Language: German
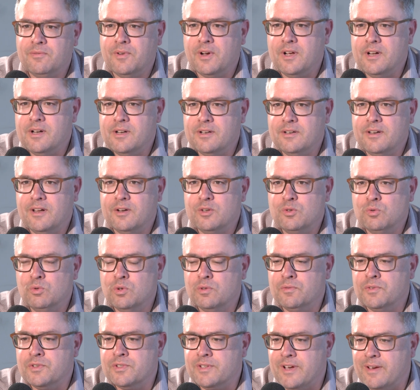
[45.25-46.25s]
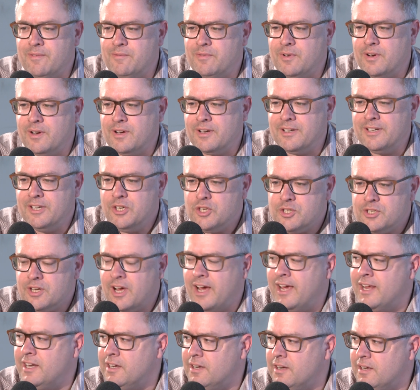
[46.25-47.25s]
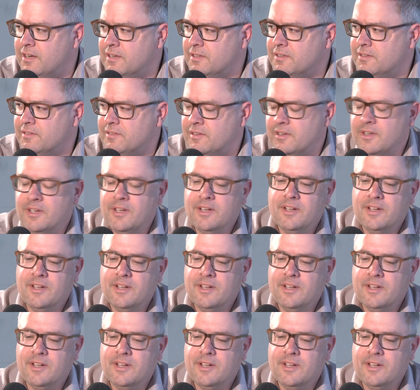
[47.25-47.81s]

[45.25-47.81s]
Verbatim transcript: weil der Schulhof ist einfach nicht einladend,